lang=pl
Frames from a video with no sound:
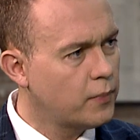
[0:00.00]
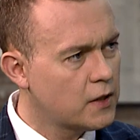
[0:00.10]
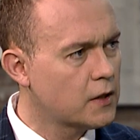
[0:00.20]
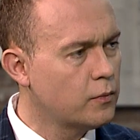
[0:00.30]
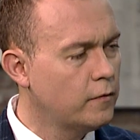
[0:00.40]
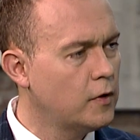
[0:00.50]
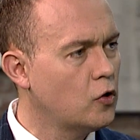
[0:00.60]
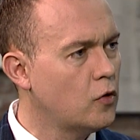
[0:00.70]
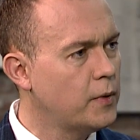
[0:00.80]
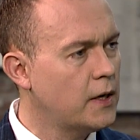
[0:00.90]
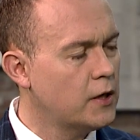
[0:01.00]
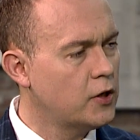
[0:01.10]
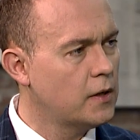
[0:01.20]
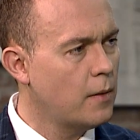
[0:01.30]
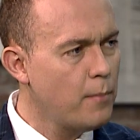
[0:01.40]
prezes mówi, to opiera
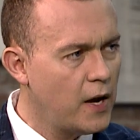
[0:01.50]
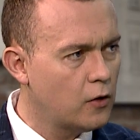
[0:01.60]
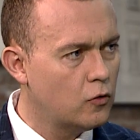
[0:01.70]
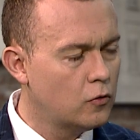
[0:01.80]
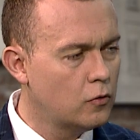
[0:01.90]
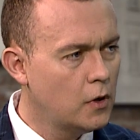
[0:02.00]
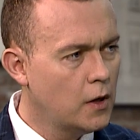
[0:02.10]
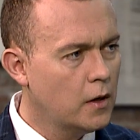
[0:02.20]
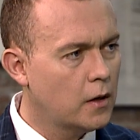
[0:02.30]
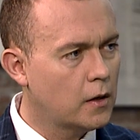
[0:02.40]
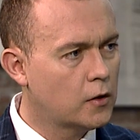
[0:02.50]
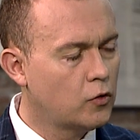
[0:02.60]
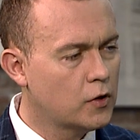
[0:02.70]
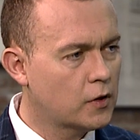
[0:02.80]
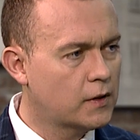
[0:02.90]
się na mailu, e,
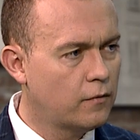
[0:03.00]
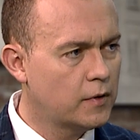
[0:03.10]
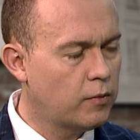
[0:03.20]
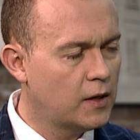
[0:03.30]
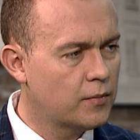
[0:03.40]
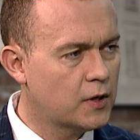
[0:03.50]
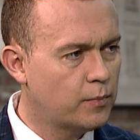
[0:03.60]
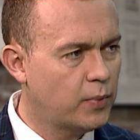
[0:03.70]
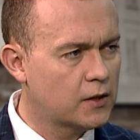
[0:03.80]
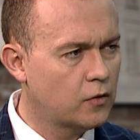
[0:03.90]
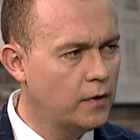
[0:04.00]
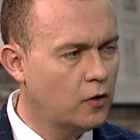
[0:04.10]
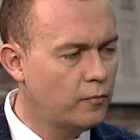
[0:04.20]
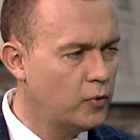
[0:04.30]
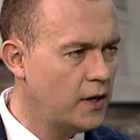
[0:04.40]
który został wysłany przez
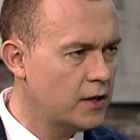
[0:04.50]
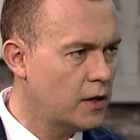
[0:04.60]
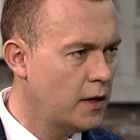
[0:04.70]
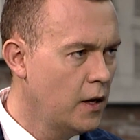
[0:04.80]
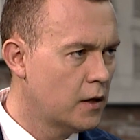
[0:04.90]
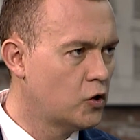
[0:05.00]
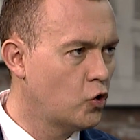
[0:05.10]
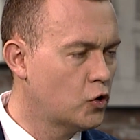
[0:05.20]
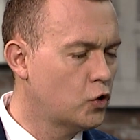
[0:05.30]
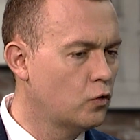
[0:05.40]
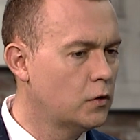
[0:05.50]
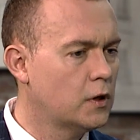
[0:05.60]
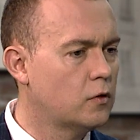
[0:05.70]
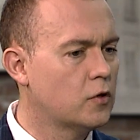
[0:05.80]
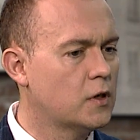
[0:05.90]
pracowników bodajże z
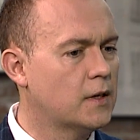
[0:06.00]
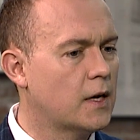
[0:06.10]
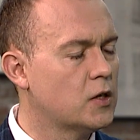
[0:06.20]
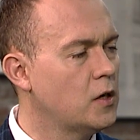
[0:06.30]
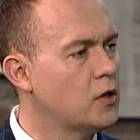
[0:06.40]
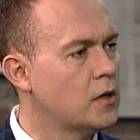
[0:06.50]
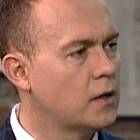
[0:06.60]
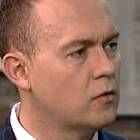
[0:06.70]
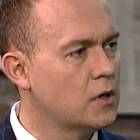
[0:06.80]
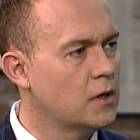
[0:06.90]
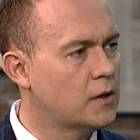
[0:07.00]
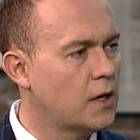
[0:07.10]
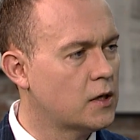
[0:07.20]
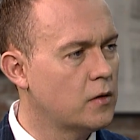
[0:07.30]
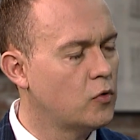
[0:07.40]
Ostrudy, którzy skarżyli się na to, że nie
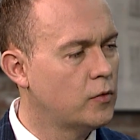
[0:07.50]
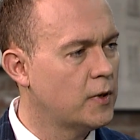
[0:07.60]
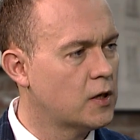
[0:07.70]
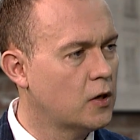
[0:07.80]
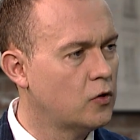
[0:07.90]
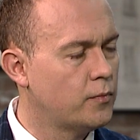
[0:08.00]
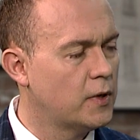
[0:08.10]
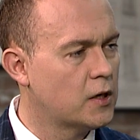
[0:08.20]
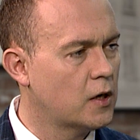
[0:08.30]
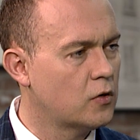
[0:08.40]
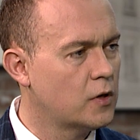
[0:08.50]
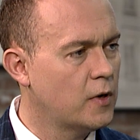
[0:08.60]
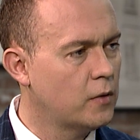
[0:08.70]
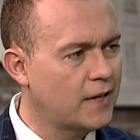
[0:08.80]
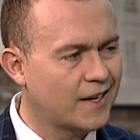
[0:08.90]
starsza im od pierwszego do pierwszego że
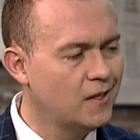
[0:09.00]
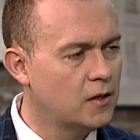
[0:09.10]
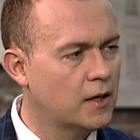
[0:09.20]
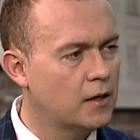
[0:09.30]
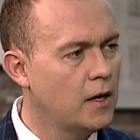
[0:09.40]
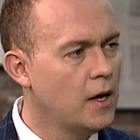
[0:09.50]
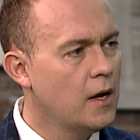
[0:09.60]
mają tak niskie